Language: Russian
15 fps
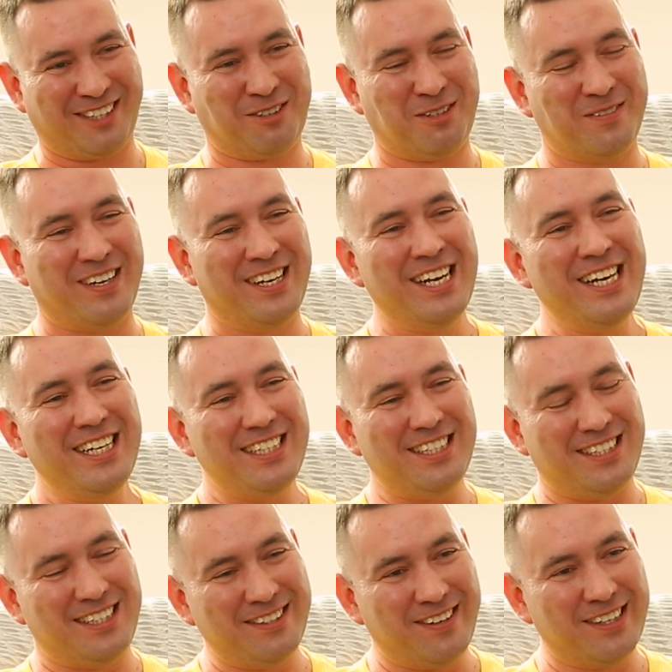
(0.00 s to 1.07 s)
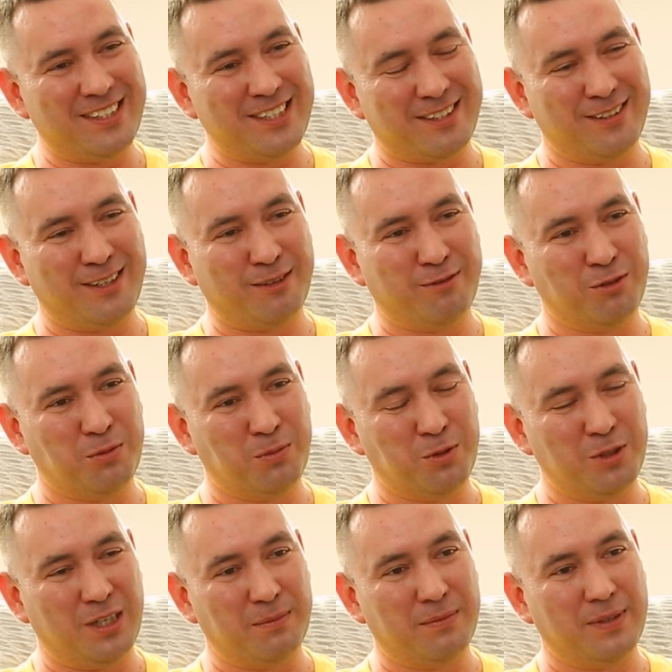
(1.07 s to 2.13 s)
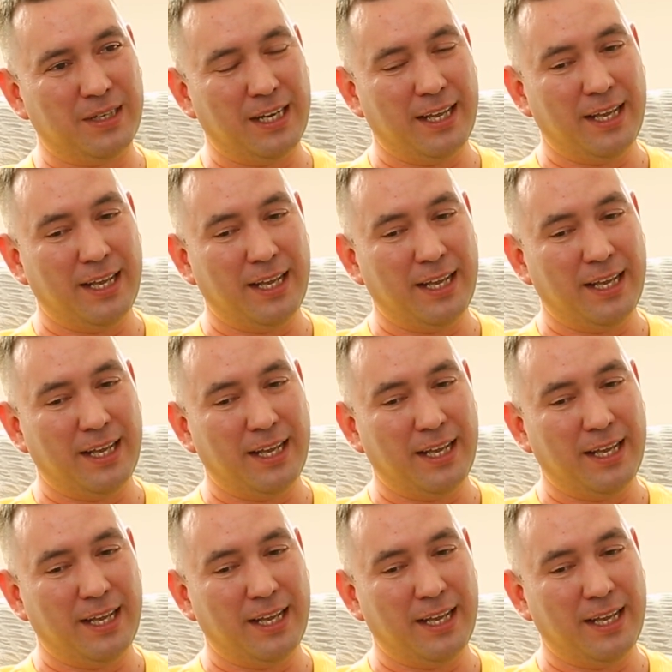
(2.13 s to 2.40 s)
Такого издевательства над футболом.